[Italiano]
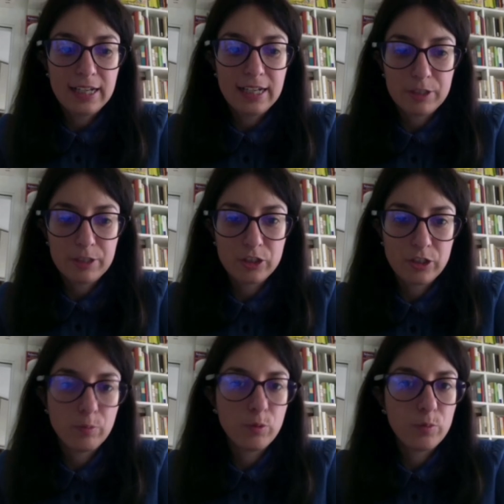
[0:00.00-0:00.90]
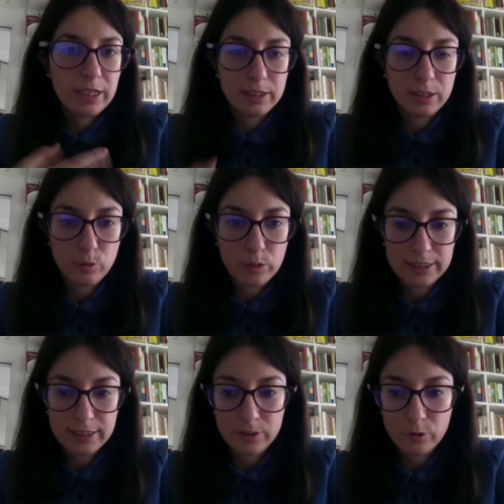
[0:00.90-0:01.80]
percezione pubblica di alcune
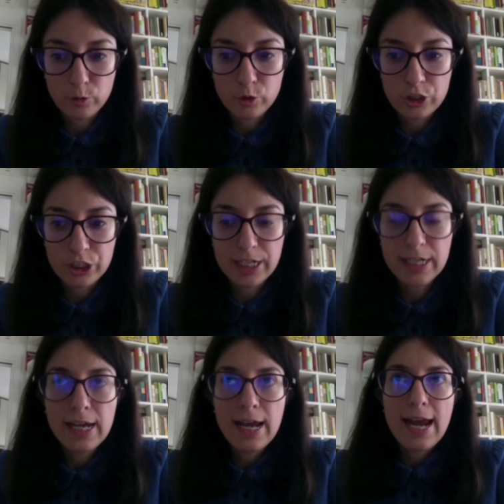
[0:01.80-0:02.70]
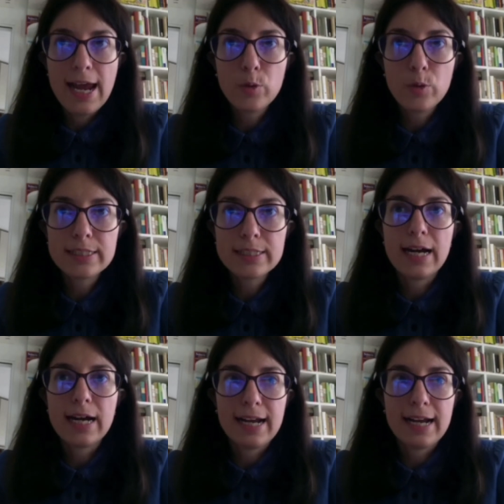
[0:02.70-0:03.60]
tecnologie e in
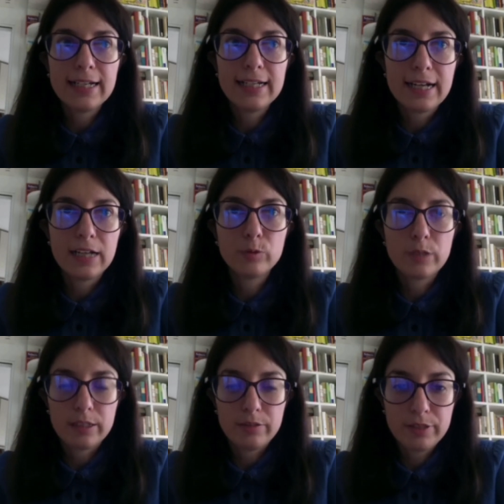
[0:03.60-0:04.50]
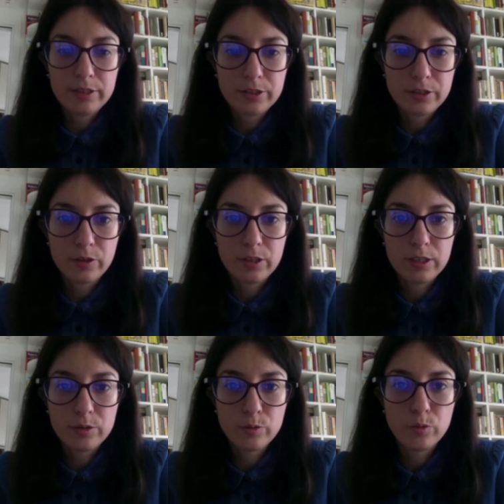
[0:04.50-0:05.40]
quest'area è anche nata una riflessione
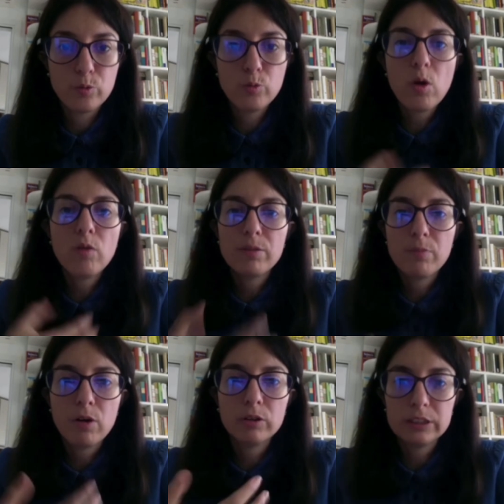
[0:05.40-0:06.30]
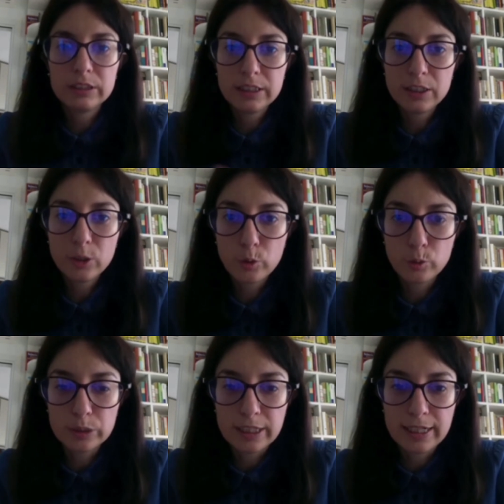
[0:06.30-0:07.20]
su nuovi modi di
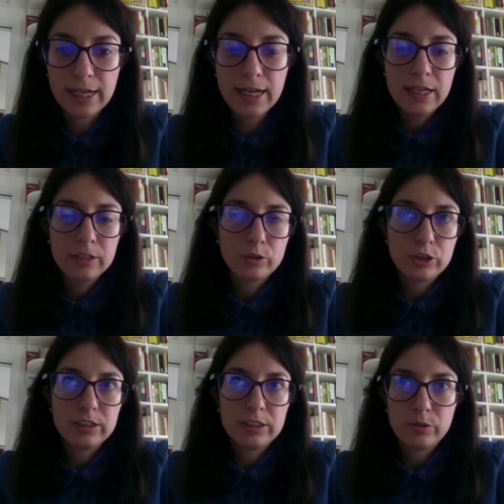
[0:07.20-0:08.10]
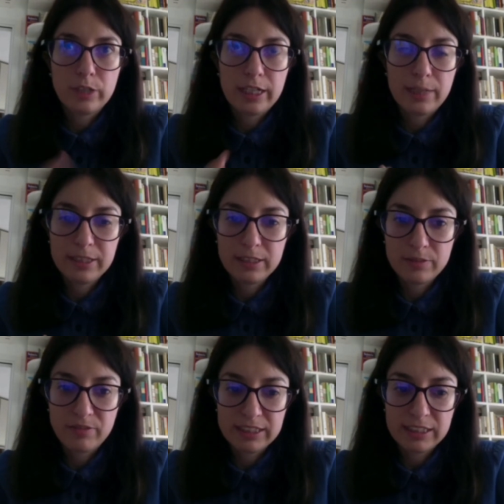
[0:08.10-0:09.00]
includere soggetti storicamente
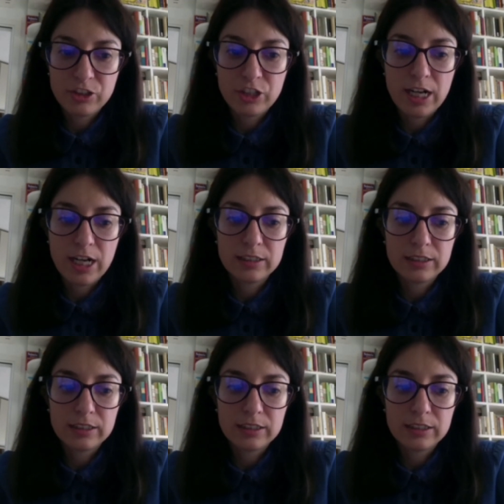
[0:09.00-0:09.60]
svantaggiati,